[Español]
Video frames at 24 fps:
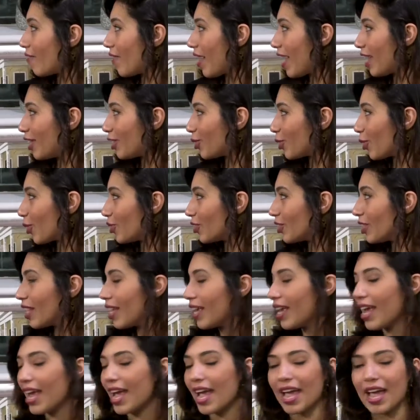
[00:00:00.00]
Eventos
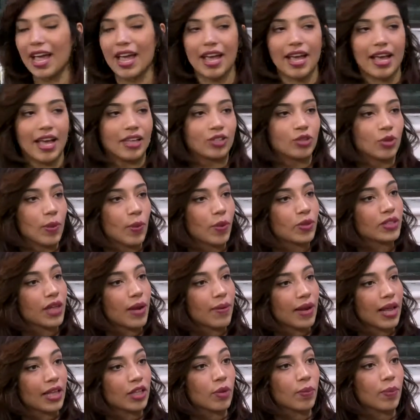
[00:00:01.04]
eh, estuvimos
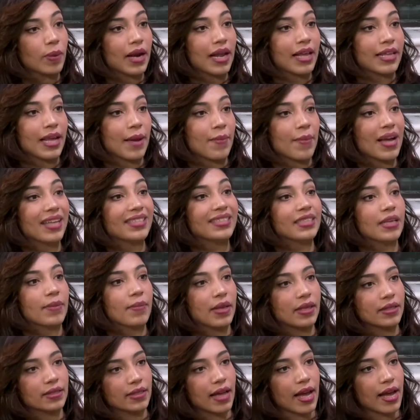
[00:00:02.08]
hablando para ya
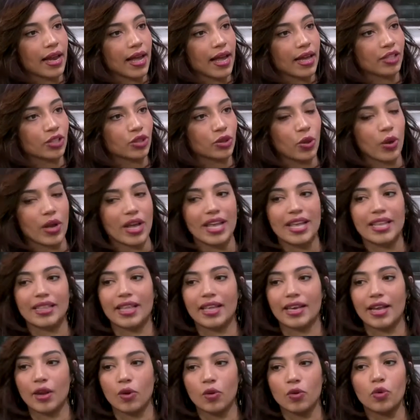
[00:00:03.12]
maximizar esto y
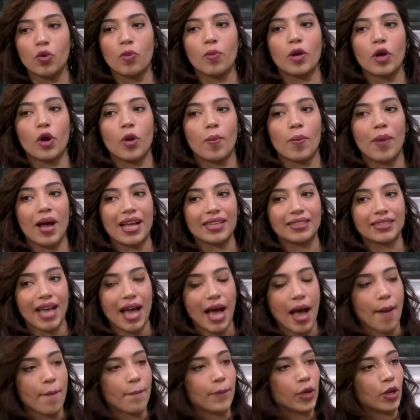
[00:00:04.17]
tener un número más
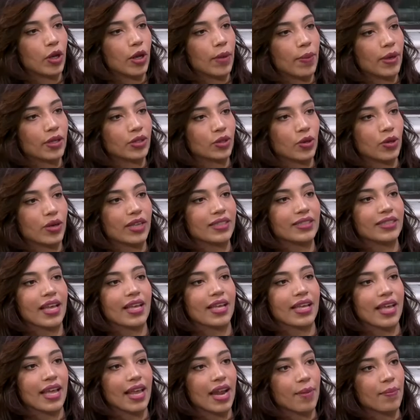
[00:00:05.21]
amplio de personas que
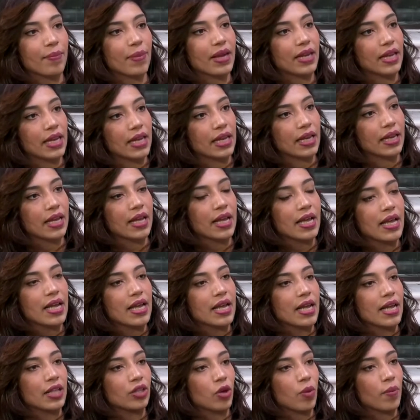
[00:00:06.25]
quieran venir
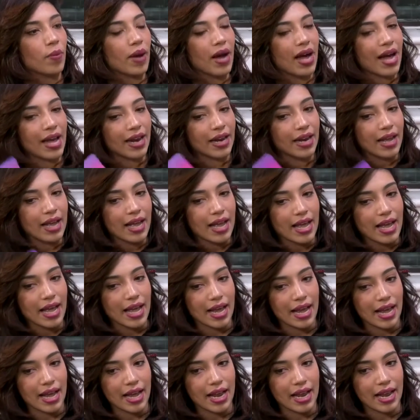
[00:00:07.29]
y tomar
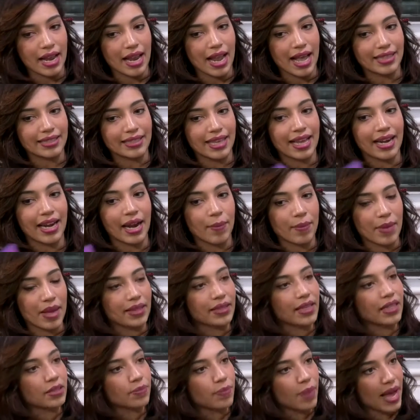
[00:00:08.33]
eh, las
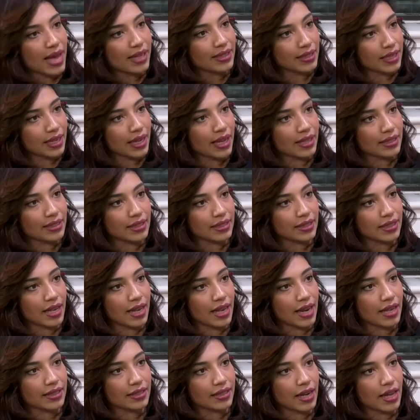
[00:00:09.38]
herramientas básicas
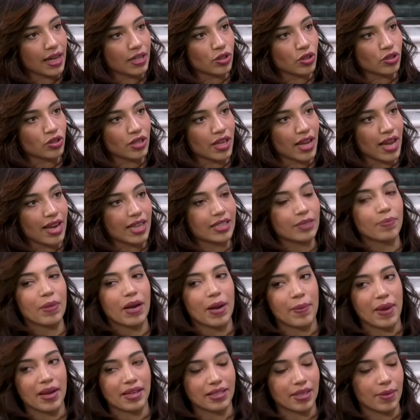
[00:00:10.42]
de las redes sociales
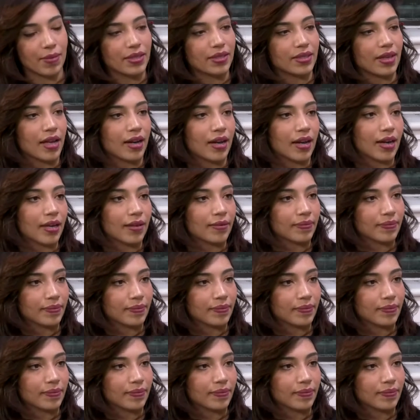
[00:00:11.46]
para maximizarla.